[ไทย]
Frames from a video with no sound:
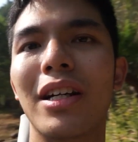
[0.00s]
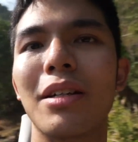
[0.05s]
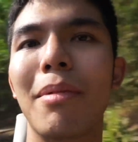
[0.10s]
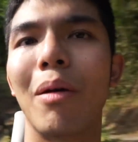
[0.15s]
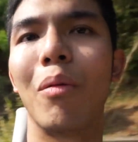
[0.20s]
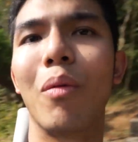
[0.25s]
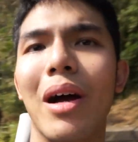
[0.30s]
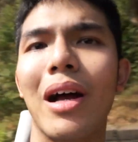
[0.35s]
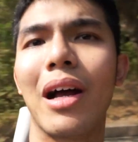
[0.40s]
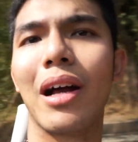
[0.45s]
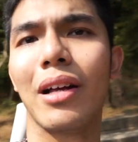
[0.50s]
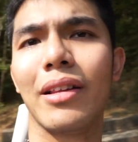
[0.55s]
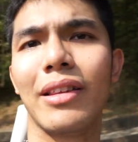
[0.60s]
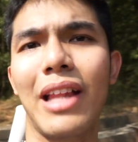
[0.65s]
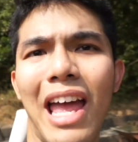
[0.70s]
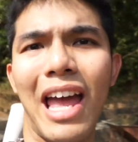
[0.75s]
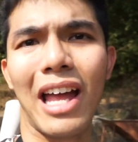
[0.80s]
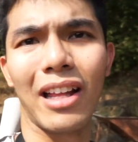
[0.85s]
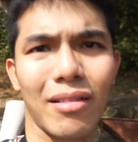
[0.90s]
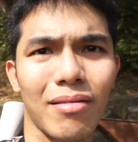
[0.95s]
คือแบบว่าแด
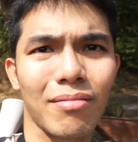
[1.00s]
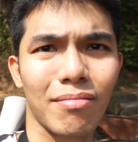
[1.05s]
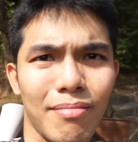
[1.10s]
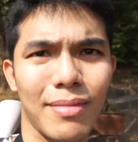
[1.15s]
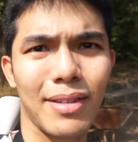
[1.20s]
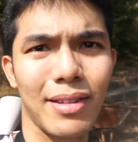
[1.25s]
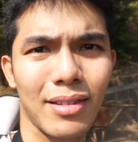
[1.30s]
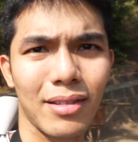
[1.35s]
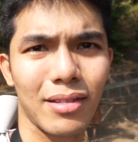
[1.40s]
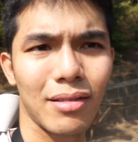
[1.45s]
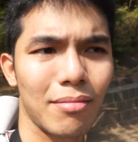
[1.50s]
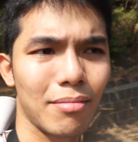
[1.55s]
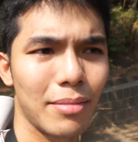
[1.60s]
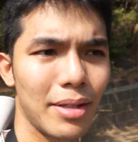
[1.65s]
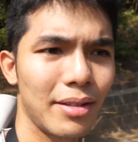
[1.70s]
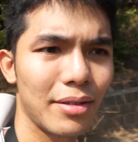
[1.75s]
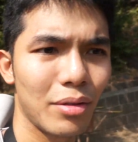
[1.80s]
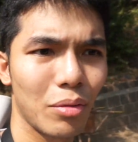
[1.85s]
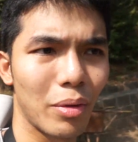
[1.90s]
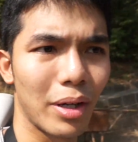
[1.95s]
ดไม่
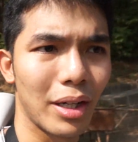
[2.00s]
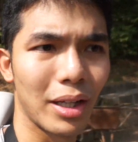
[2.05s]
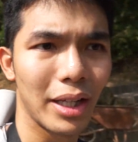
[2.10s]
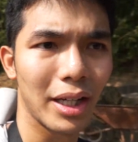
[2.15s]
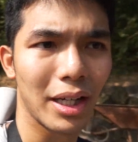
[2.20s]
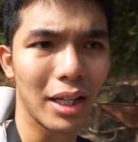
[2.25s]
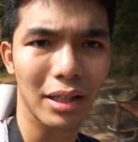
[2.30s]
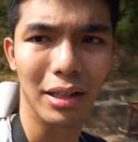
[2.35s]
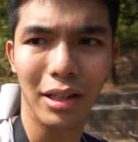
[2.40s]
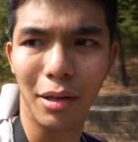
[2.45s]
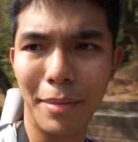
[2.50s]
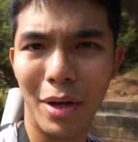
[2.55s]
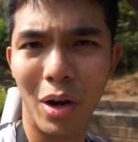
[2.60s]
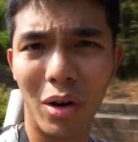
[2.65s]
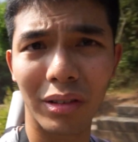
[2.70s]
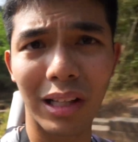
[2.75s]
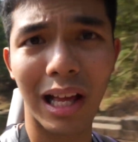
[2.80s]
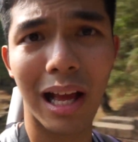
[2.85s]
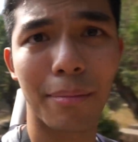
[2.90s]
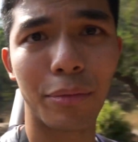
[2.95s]
สวยเลยแล้วมีห้
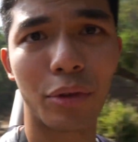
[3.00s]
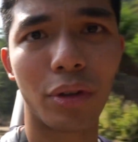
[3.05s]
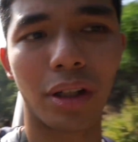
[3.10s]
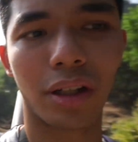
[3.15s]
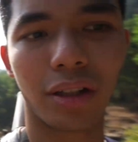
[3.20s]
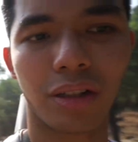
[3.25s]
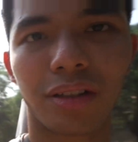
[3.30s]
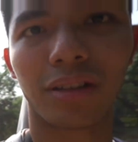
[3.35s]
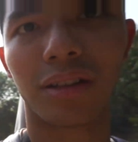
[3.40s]
องน้ำด้วย